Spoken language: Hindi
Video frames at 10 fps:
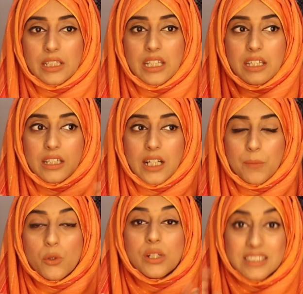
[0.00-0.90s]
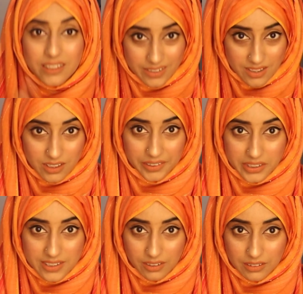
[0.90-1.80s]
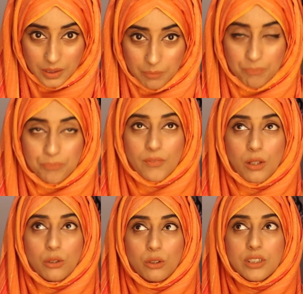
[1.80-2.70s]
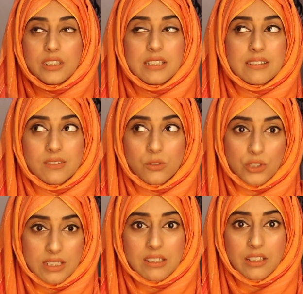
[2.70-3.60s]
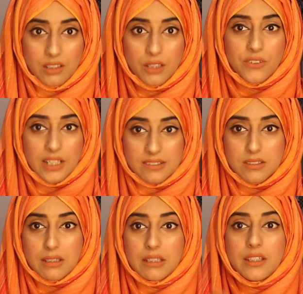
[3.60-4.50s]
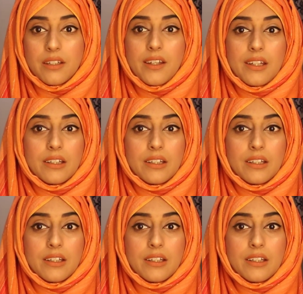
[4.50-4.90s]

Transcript: कि आप लोग किस तरह से स्टार्ट कर सकते हैं और इस चीज़ के लिए फ्रीलांसिंग के लिए